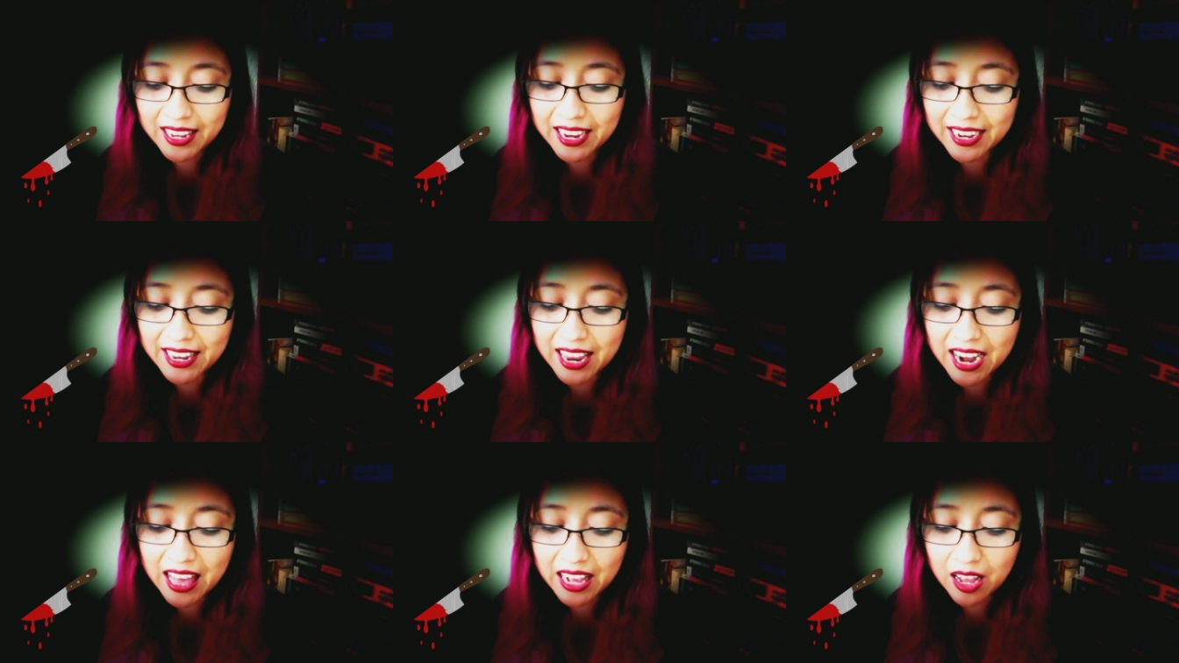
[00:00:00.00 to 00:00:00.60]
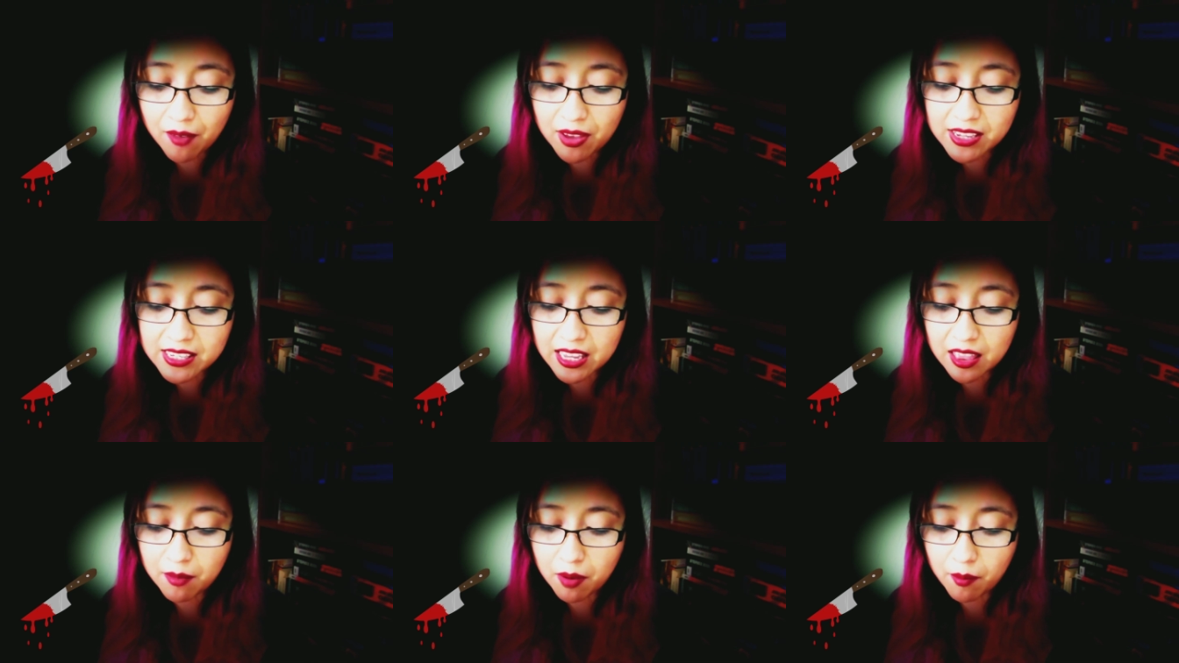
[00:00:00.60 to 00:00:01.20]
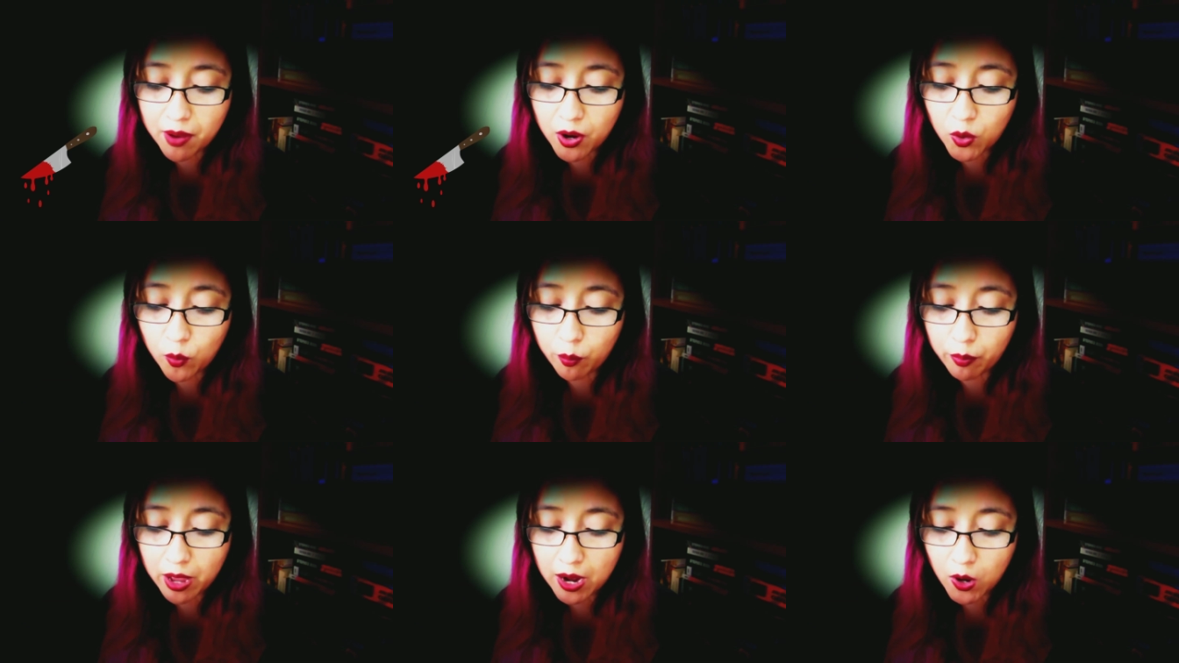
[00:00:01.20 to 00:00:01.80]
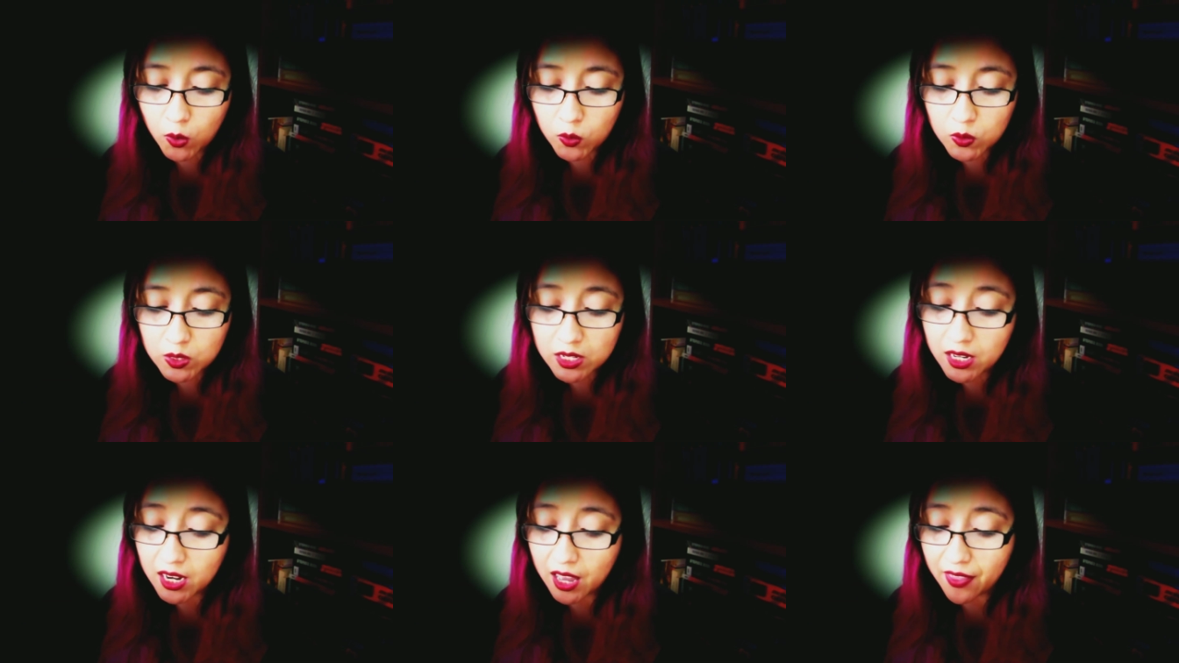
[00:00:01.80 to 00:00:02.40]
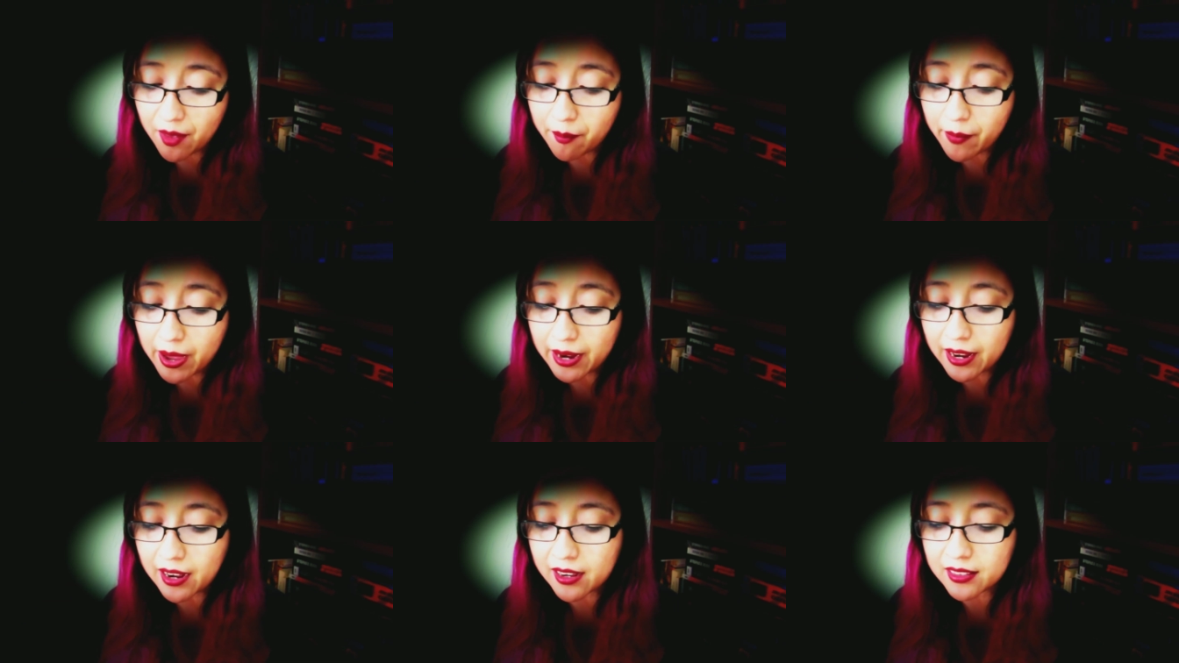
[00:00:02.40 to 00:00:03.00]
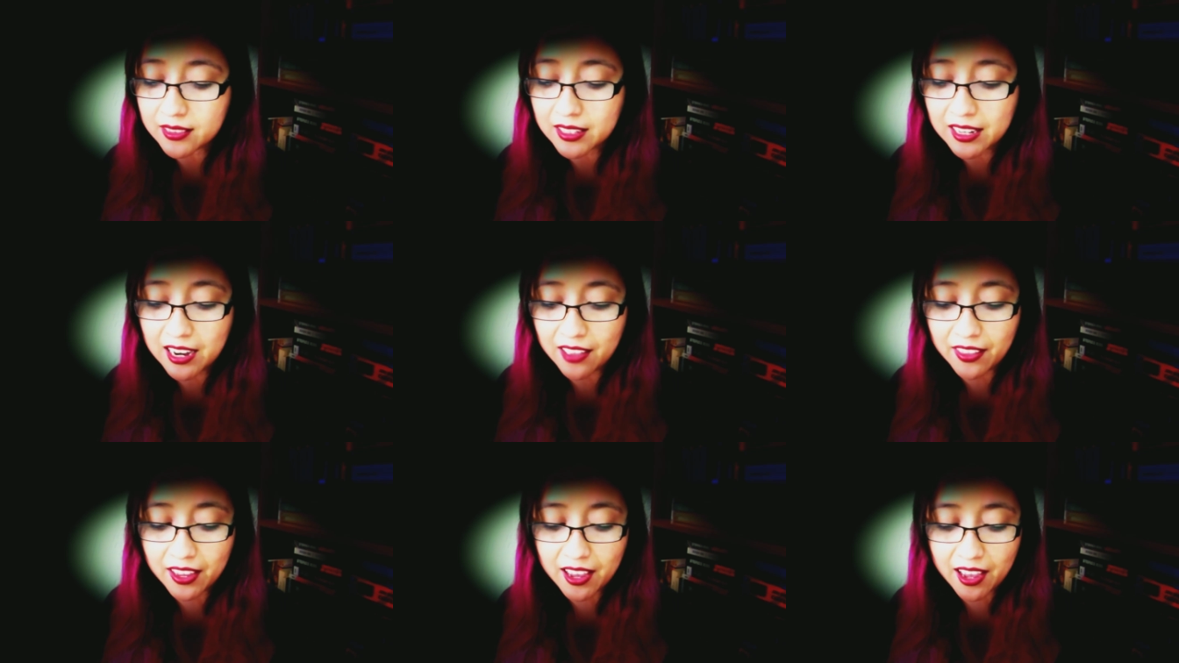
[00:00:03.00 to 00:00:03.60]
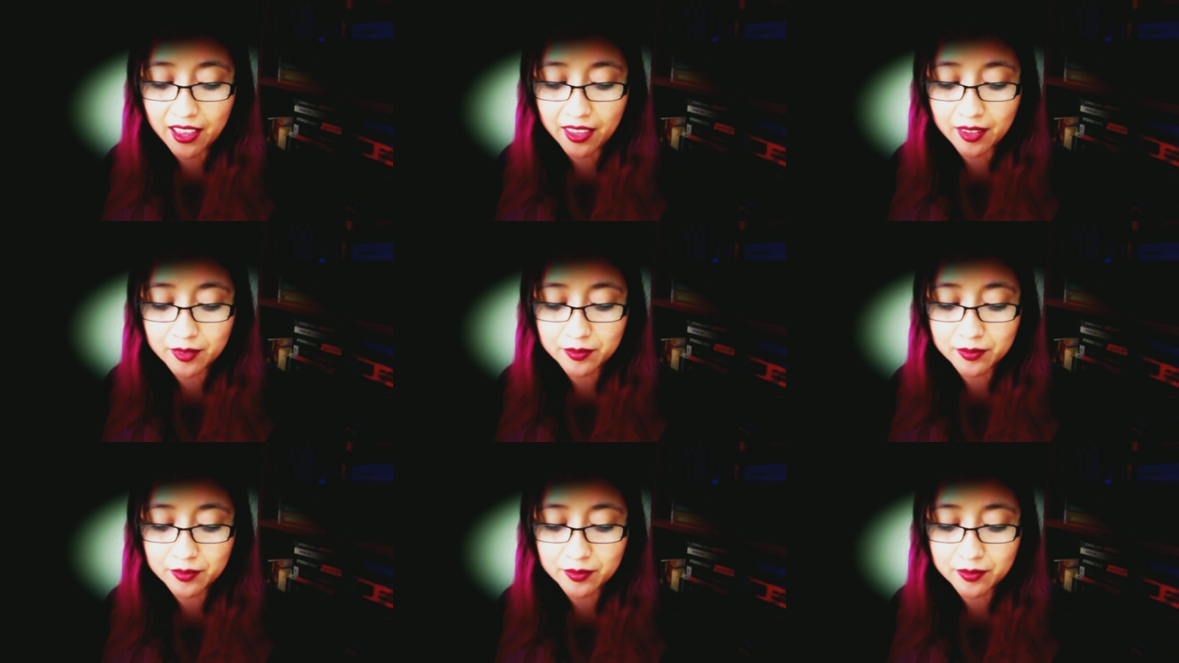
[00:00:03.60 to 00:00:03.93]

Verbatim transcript: Quería la cabeza de mamá en un palo, la de Margaret y la de Kai.